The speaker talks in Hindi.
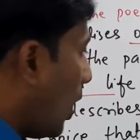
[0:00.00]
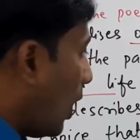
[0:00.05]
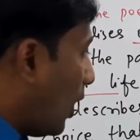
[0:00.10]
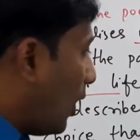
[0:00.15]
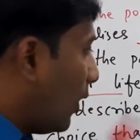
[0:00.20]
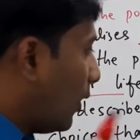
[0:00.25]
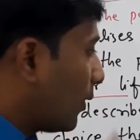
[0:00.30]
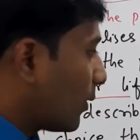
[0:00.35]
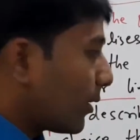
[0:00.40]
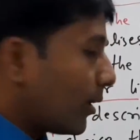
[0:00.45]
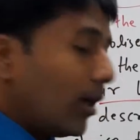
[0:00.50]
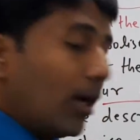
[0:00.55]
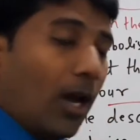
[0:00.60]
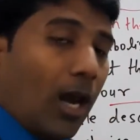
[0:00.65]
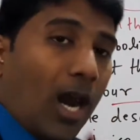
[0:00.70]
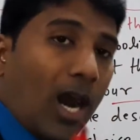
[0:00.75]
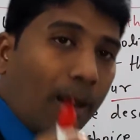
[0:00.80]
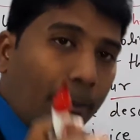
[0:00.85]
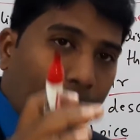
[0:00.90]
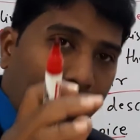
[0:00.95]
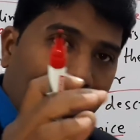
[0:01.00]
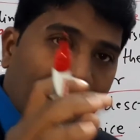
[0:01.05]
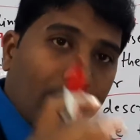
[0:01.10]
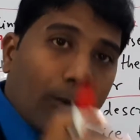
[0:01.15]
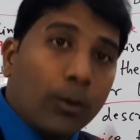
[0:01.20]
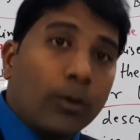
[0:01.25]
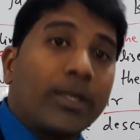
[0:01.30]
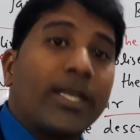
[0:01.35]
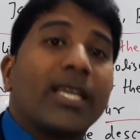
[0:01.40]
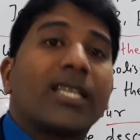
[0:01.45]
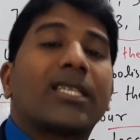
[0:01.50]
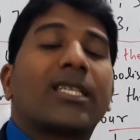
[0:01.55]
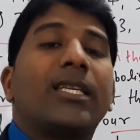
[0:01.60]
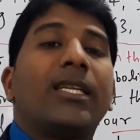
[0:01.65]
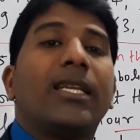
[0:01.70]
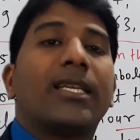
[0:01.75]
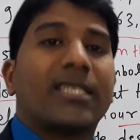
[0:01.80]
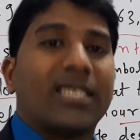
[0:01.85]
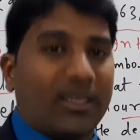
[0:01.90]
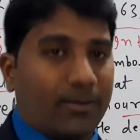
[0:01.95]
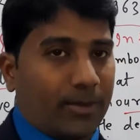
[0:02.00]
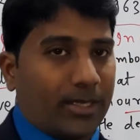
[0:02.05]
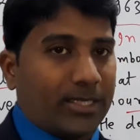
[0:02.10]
और हमारा वो डेस्टिनेशन